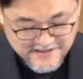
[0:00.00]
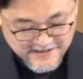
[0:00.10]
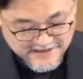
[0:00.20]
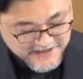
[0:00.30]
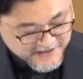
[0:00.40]

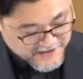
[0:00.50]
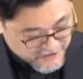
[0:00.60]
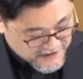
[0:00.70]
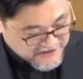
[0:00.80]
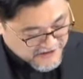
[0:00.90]
그래서 이렇게
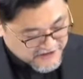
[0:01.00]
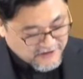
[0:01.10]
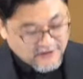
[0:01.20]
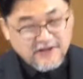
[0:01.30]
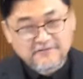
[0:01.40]
추상적인
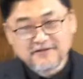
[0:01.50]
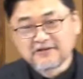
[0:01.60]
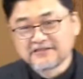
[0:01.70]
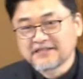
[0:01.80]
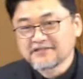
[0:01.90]
언어라면
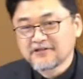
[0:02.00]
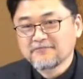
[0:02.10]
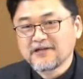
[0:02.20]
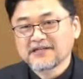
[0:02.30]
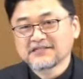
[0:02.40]
굉장히
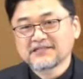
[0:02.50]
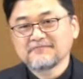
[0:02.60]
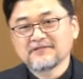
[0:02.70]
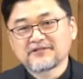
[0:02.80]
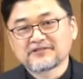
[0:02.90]
설명하기가
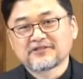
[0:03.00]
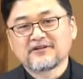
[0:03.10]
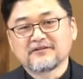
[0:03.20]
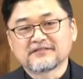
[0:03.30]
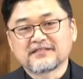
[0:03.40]

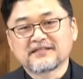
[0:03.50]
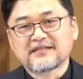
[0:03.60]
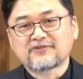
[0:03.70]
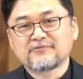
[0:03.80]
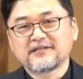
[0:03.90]
힘들어서 제가
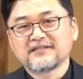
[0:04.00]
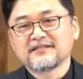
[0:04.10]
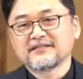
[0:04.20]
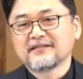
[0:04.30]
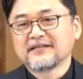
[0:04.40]
자꾸만
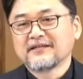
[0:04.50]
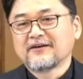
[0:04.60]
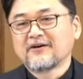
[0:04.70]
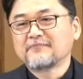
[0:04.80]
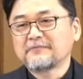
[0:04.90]
이
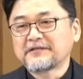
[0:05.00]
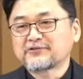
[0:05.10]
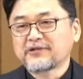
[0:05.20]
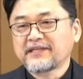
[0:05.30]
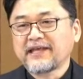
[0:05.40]
엄마
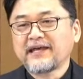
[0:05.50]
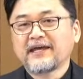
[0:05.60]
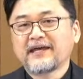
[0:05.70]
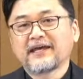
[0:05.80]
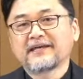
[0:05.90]
뱃속의
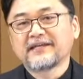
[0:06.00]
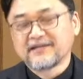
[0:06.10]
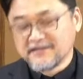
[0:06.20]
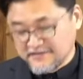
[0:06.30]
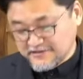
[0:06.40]
태아의
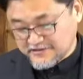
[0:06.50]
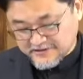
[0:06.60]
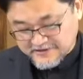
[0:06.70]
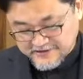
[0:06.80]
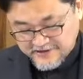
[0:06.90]
예를
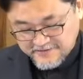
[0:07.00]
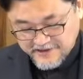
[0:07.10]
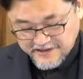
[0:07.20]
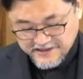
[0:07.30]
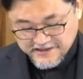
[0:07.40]
들어서
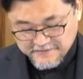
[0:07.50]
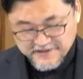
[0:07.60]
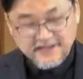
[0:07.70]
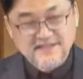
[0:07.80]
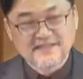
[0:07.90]
설명을 하게
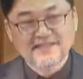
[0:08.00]
됩니다.